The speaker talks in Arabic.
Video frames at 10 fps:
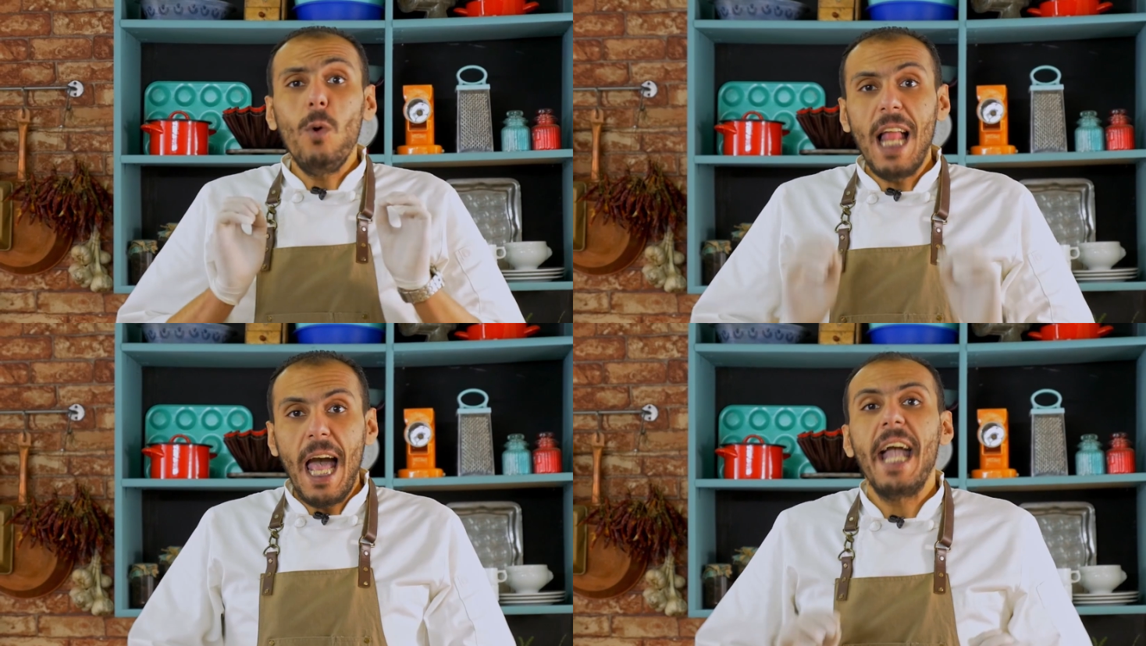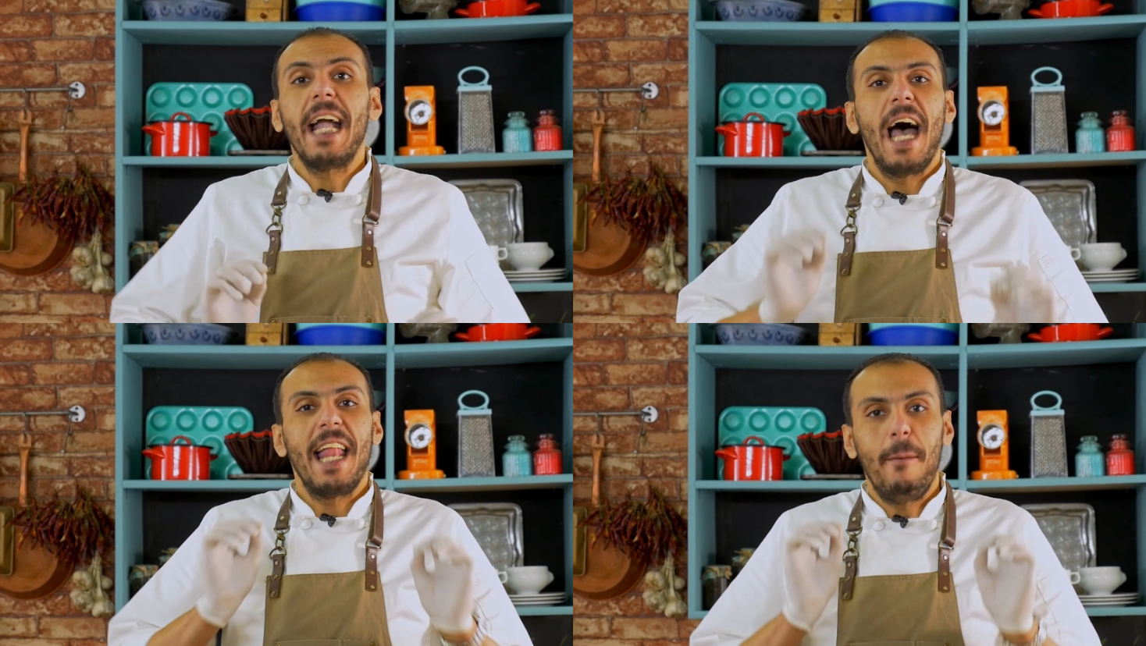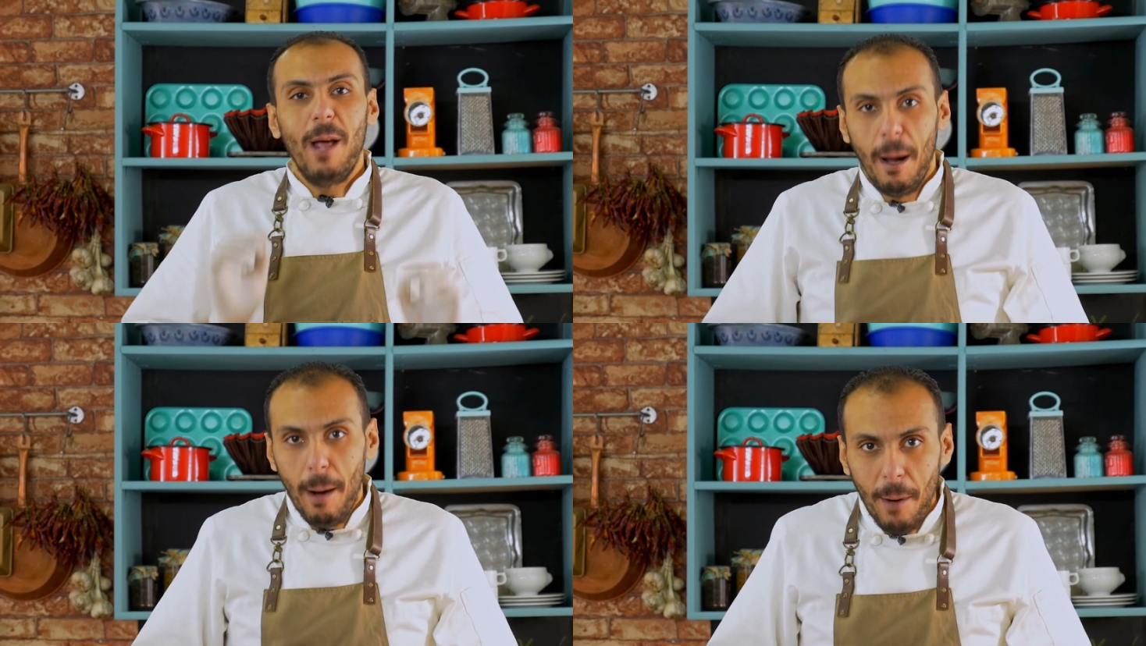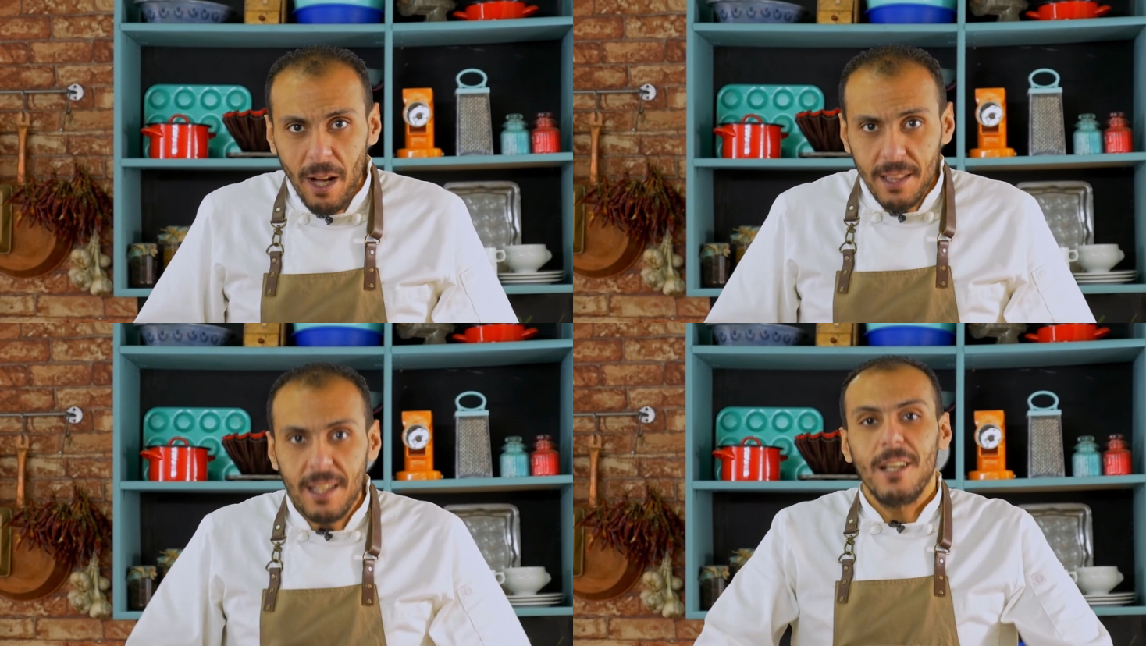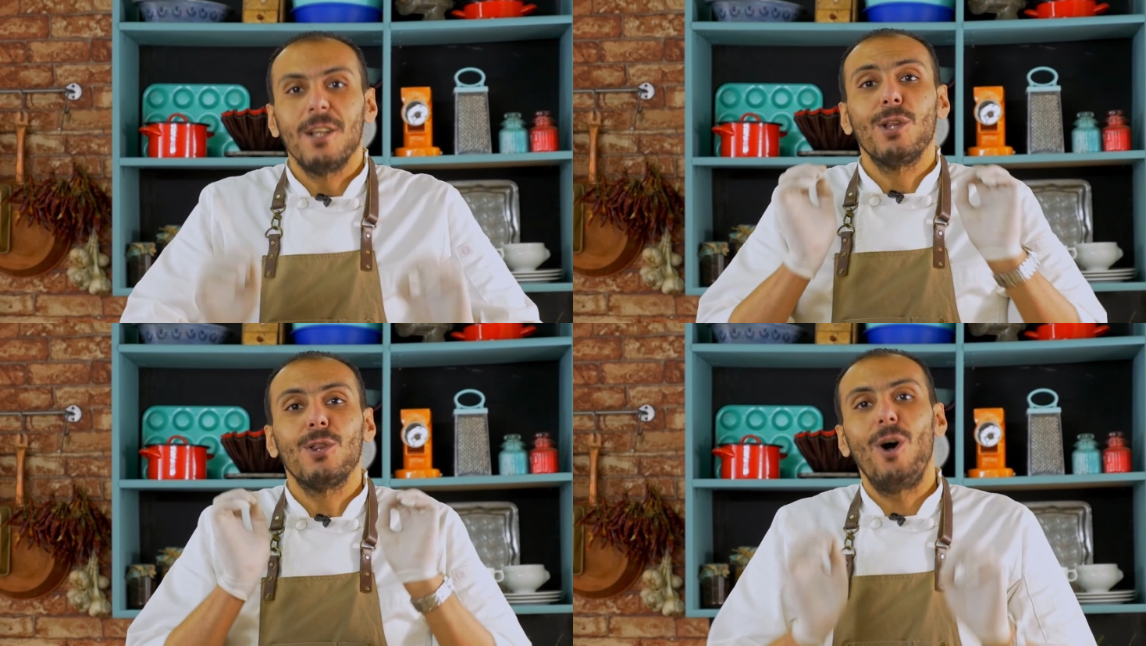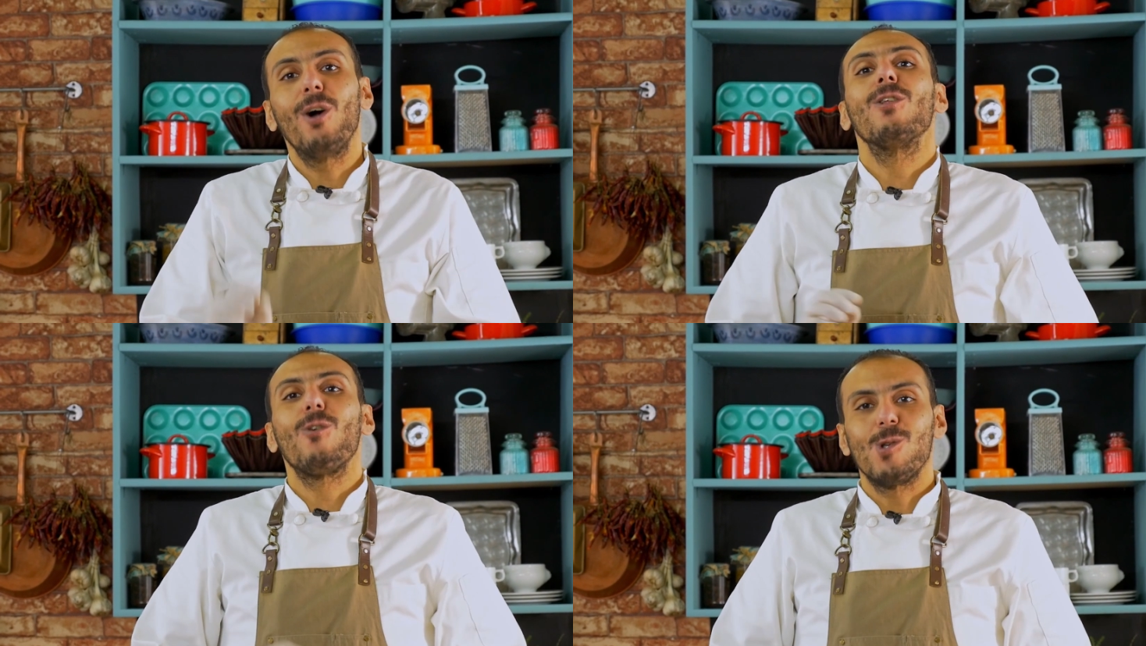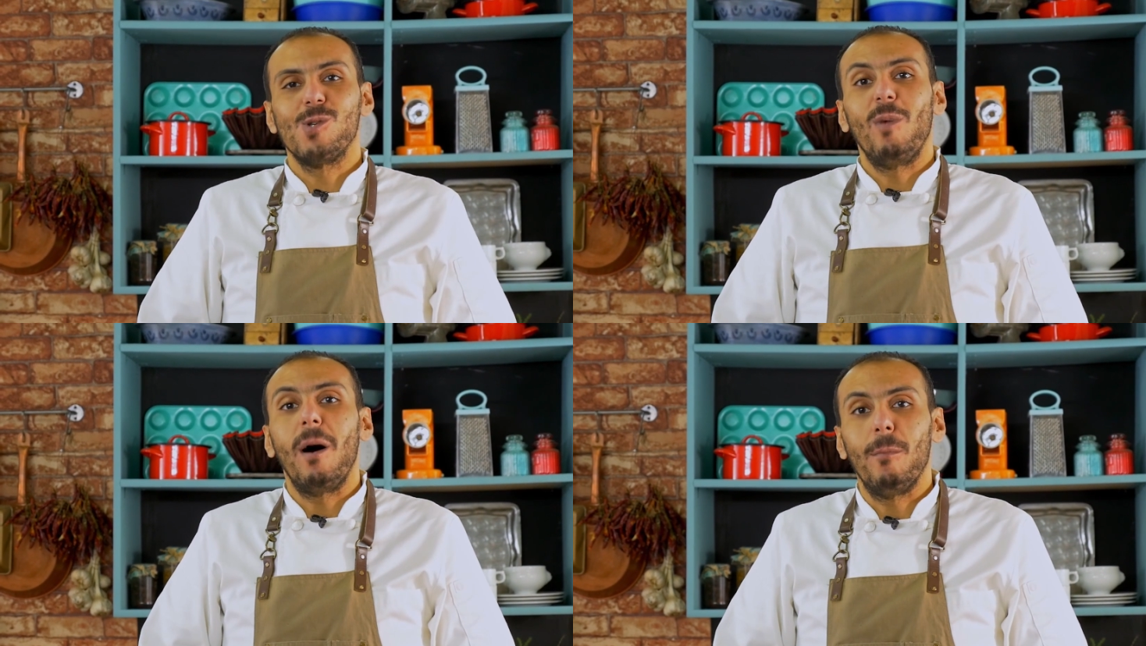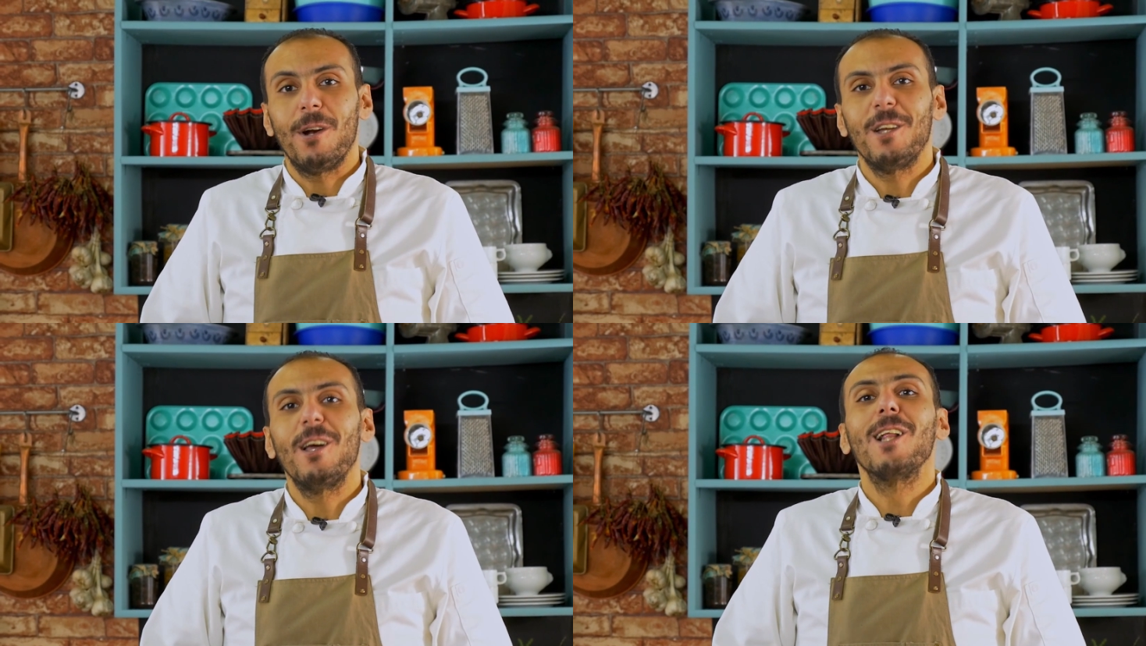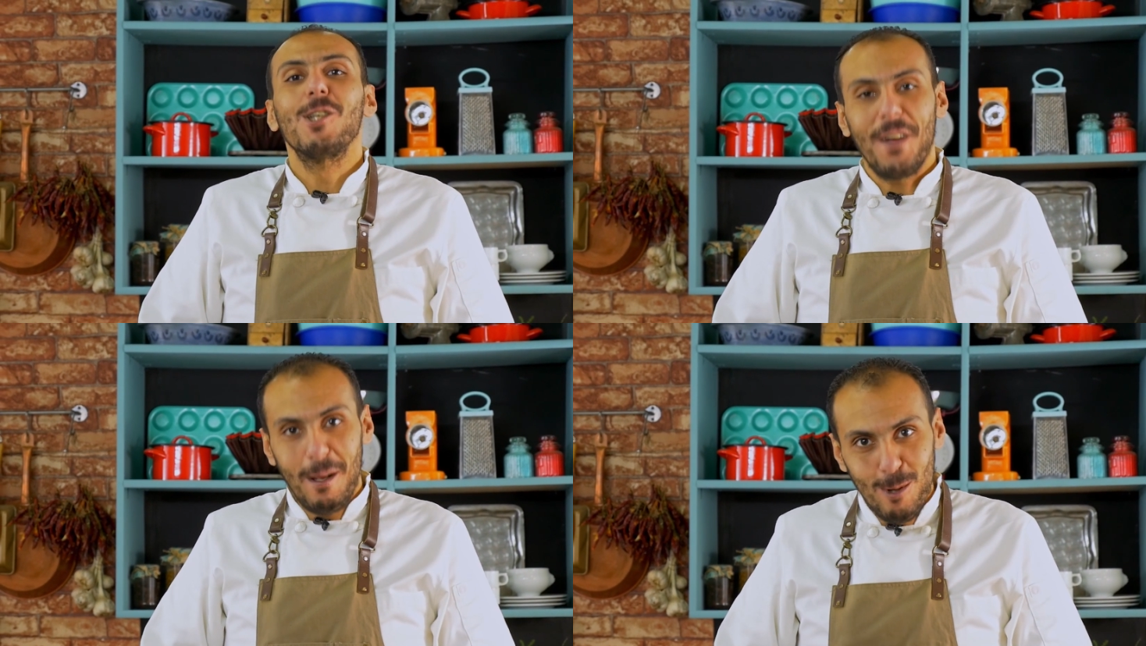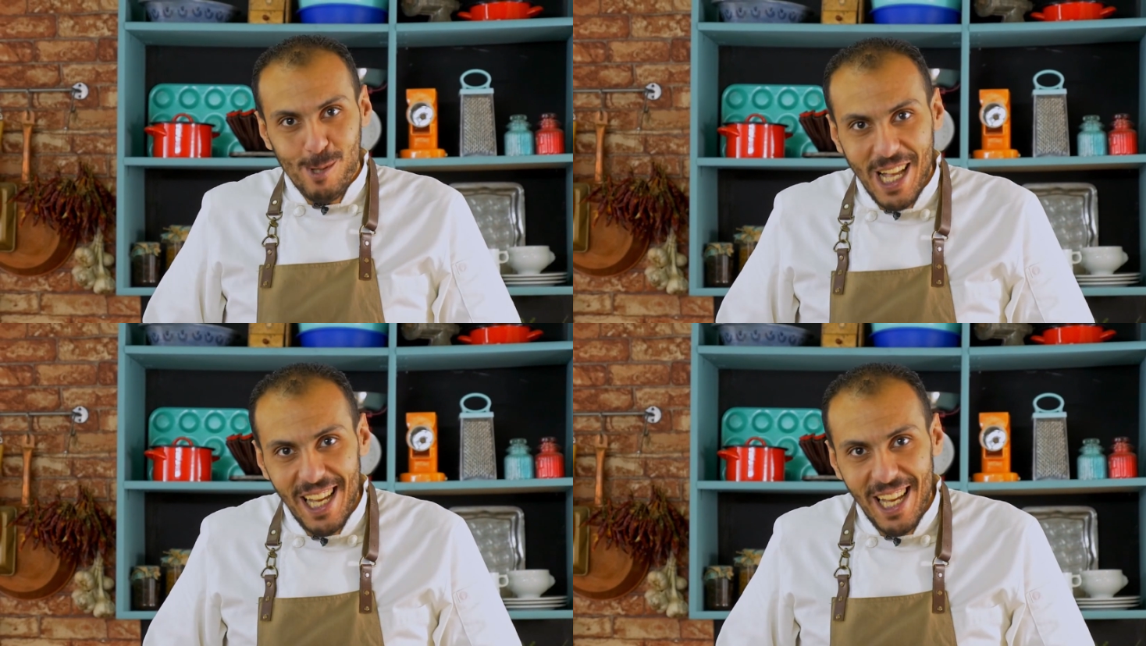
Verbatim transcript: اول حاجه هنعملها مع بعض طاجن الرز المعمر يلا نشوف هنعمله